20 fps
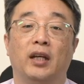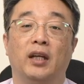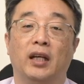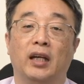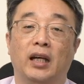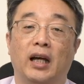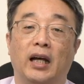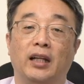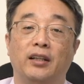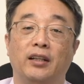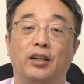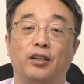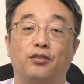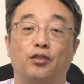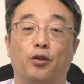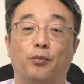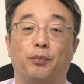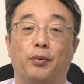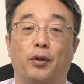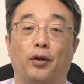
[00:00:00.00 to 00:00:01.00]

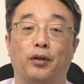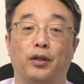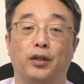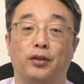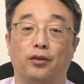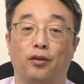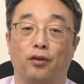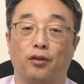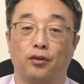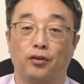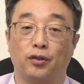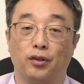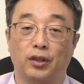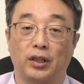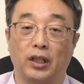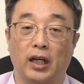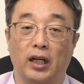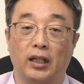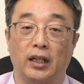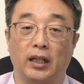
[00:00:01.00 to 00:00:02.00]
하늘에서 별이
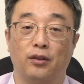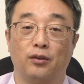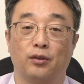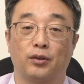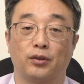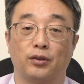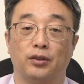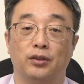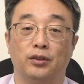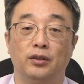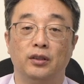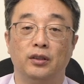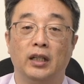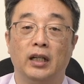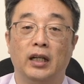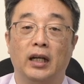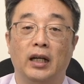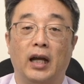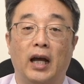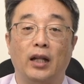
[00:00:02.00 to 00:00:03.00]
떨어졌다라는 것은
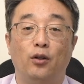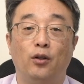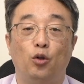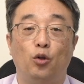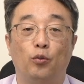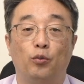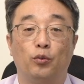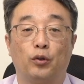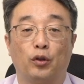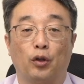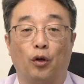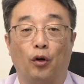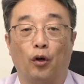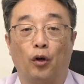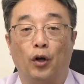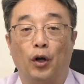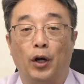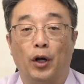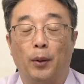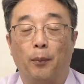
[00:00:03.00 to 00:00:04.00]
하늘로부터
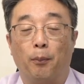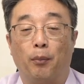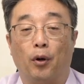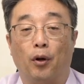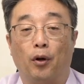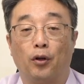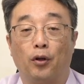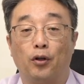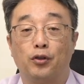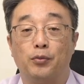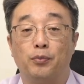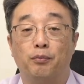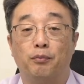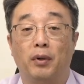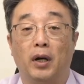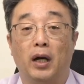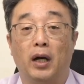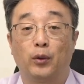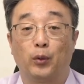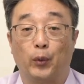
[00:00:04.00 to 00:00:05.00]
버려진
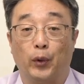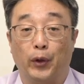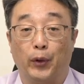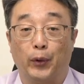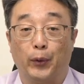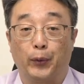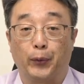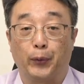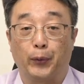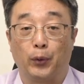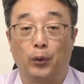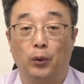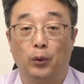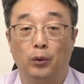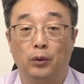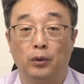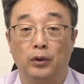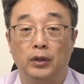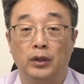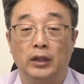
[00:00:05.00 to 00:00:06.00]
바 되었고,
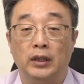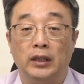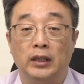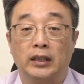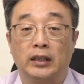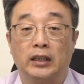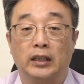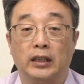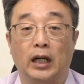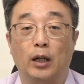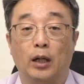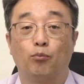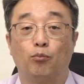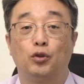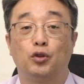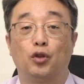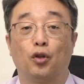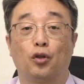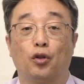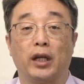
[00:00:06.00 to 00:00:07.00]
그가
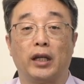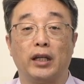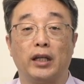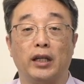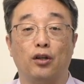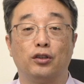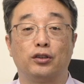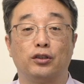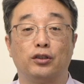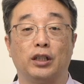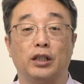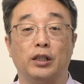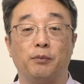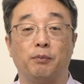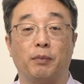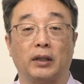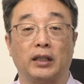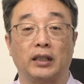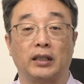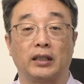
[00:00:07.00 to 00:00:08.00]
무적행의 열쇠를
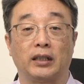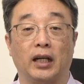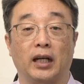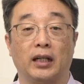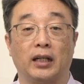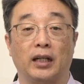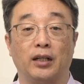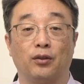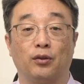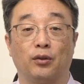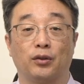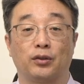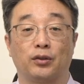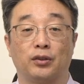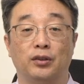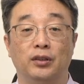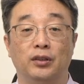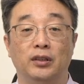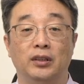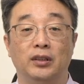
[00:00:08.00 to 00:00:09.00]
받았다라는
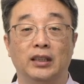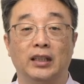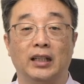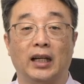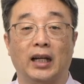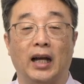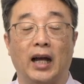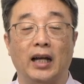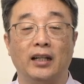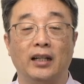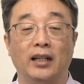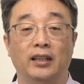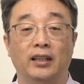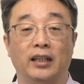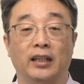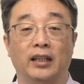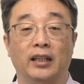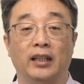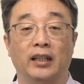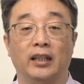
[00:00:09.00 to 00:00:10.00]
것은 하늘이
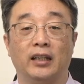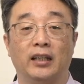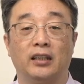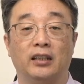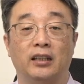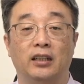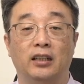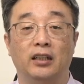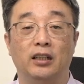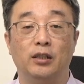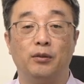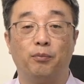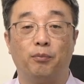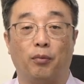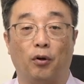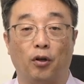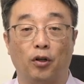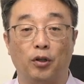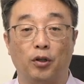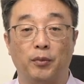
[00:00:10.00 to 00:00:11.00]
그를
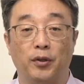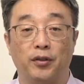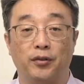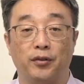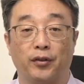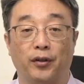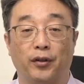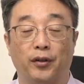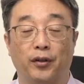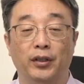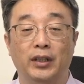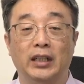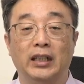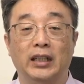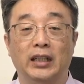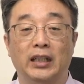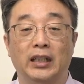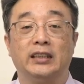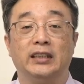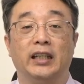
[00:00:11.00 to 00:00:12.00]
버리면서
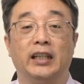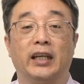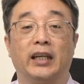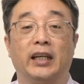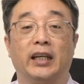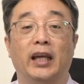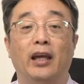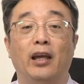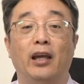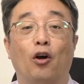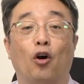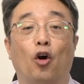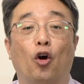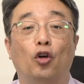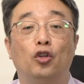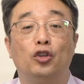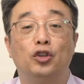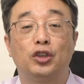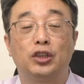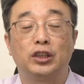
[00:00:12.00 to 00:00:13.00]
그에게
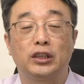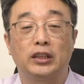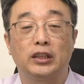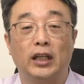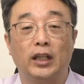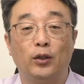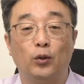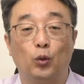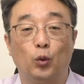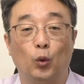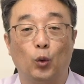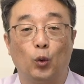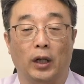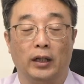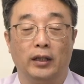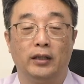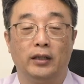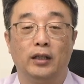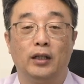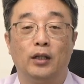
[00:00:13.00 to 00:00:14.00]
어느 시간
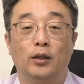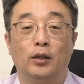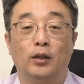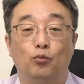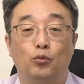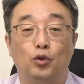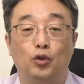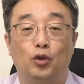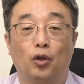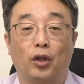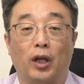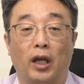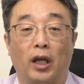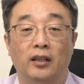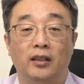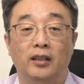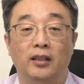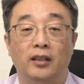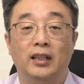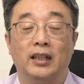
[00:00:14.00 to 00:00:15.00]
동안
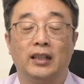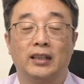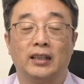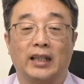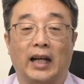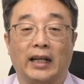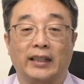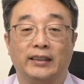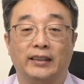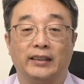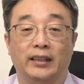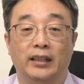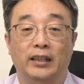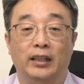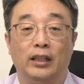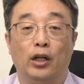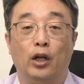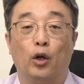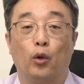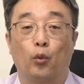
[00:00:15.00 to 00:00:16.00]
무적행을 다스릴
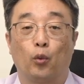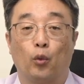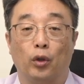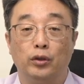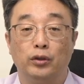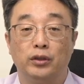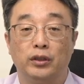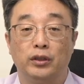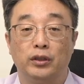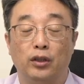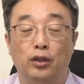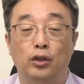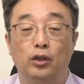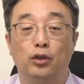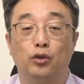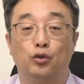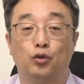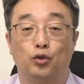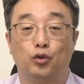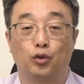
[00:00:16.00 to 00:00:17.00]
권세를
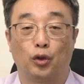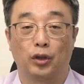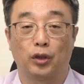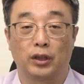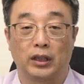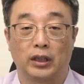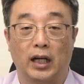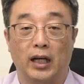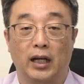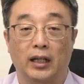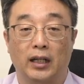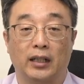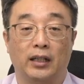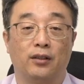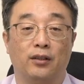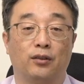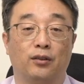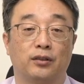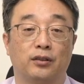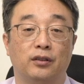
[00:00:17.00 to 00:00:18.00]
주었다라는
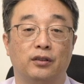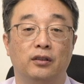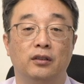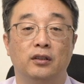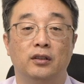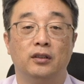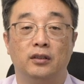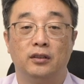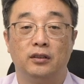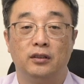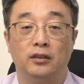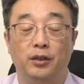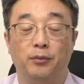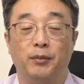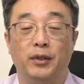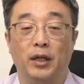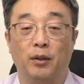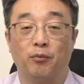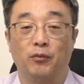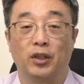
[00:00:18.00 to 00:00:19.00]
것을
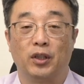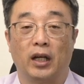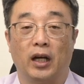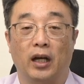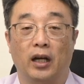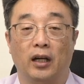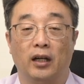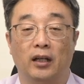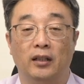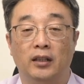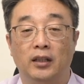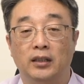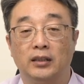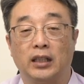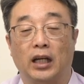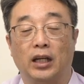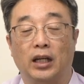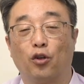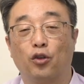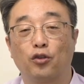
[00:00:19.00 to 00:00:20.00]
의미합니다.
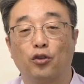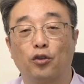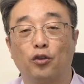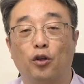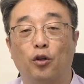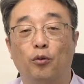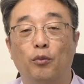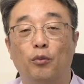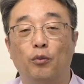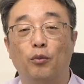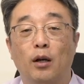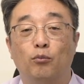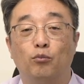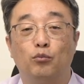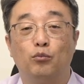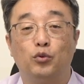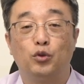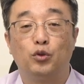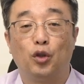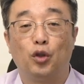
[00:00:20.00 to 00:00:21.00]
자, 여기서 그럼
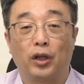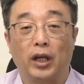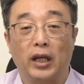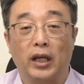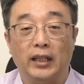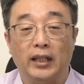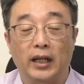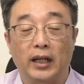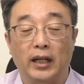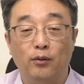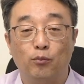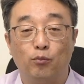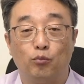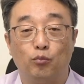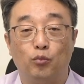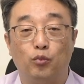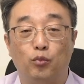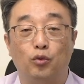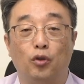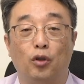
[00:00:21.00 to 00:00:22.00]
무적행이란
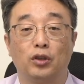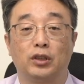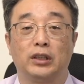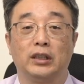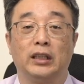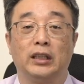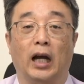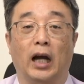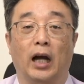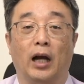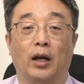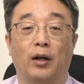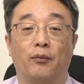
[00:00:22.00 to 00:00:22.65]
무엇인가?